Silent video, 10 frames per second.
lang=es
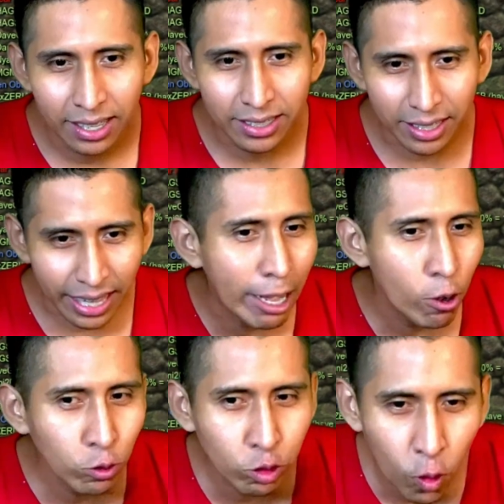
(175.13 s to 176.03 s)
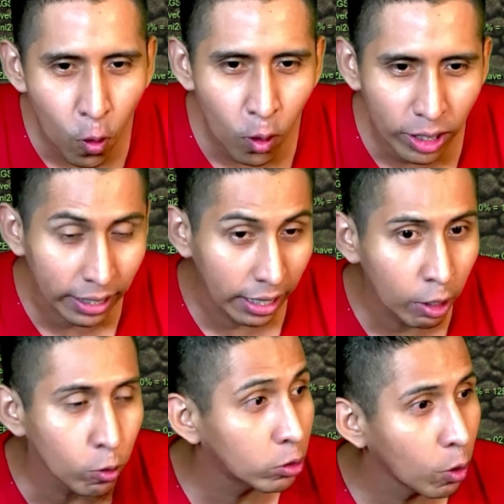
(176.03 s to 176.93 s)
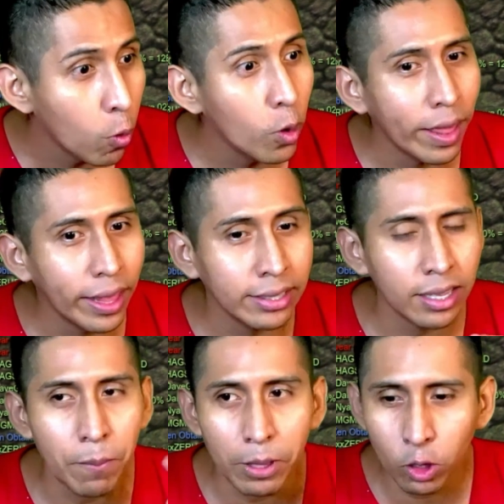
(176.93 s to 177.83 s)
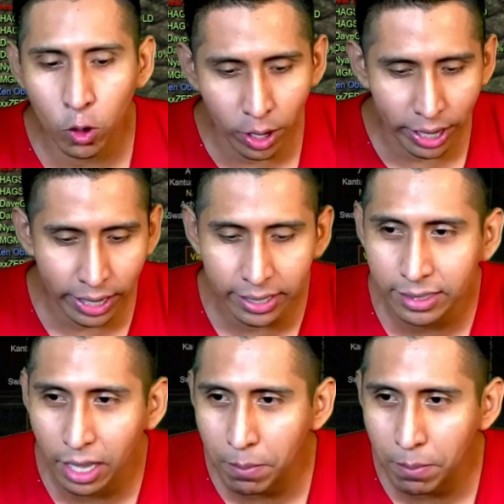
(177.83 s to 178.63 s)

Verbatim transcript: Si te dan los golden, incluso una de estas me dio en este